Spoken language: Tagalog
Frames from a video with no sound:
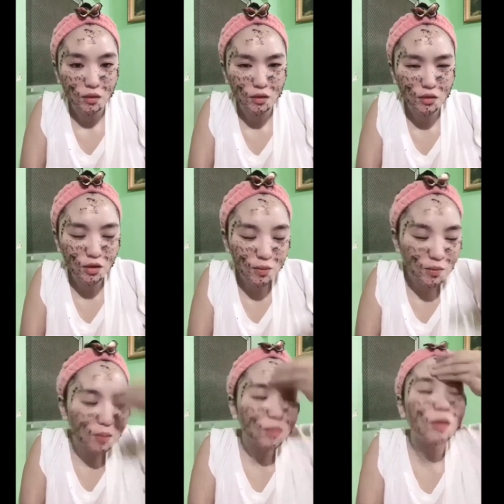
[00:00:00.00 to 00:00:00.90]
Ang sarap
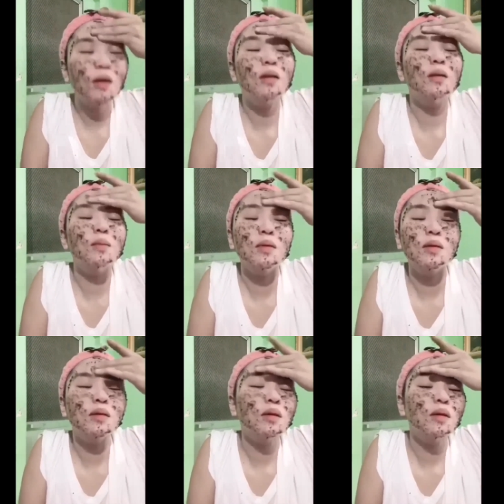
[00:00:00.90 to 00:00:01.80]
sa mukha.
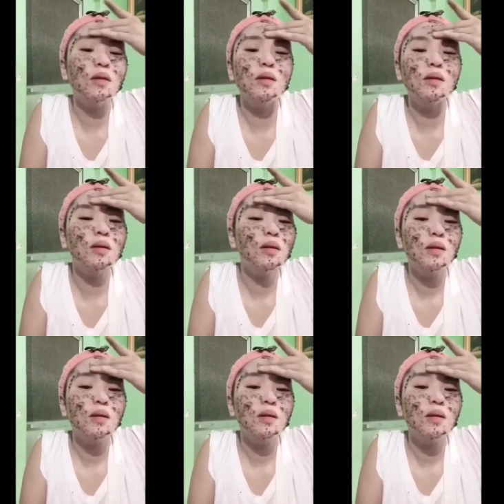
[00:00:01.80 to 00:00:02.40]
Lalo pa.